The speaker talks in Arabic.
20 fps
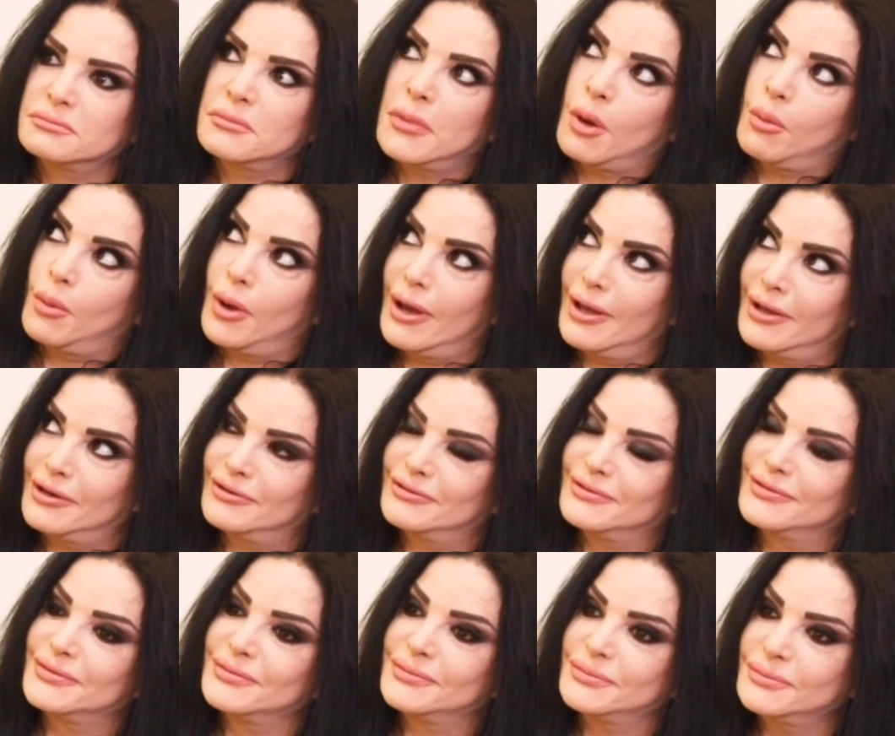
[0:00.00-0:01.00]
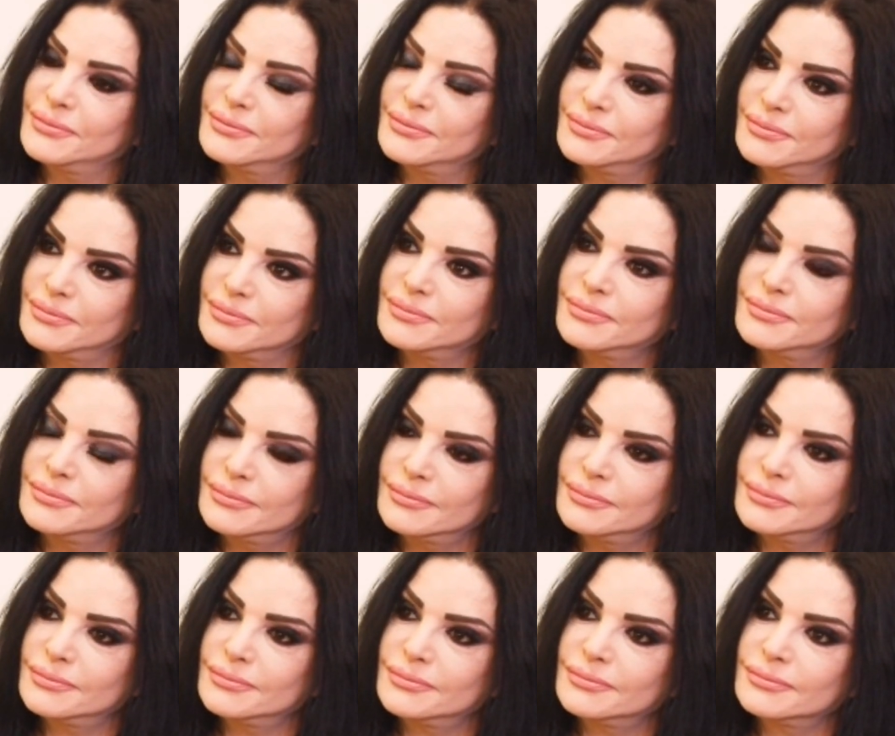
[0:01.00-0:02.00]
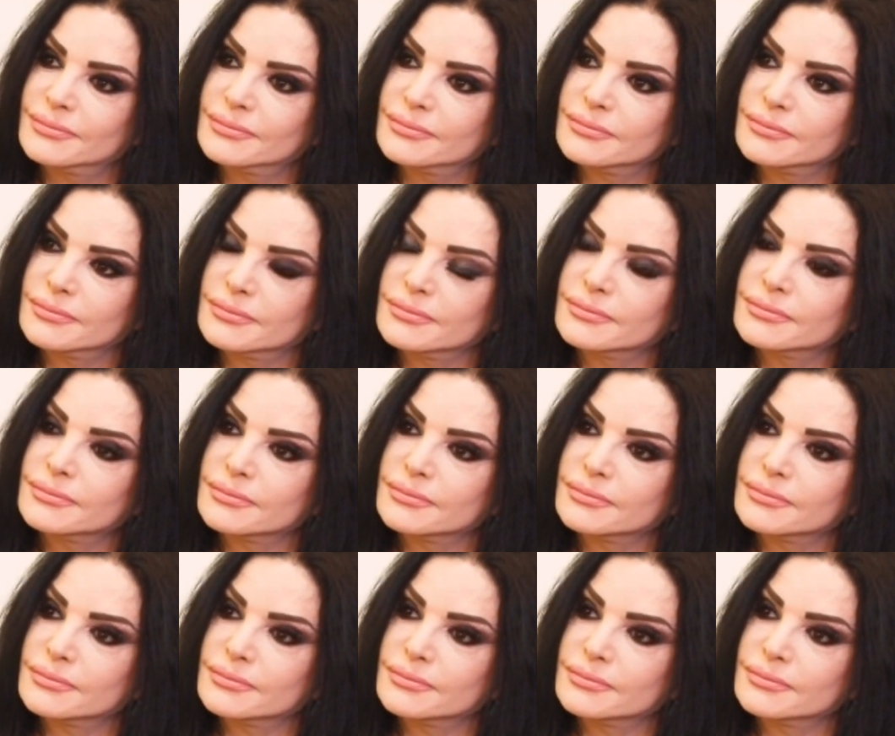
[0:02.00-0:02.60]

نعم، ثورة يا يا صحيح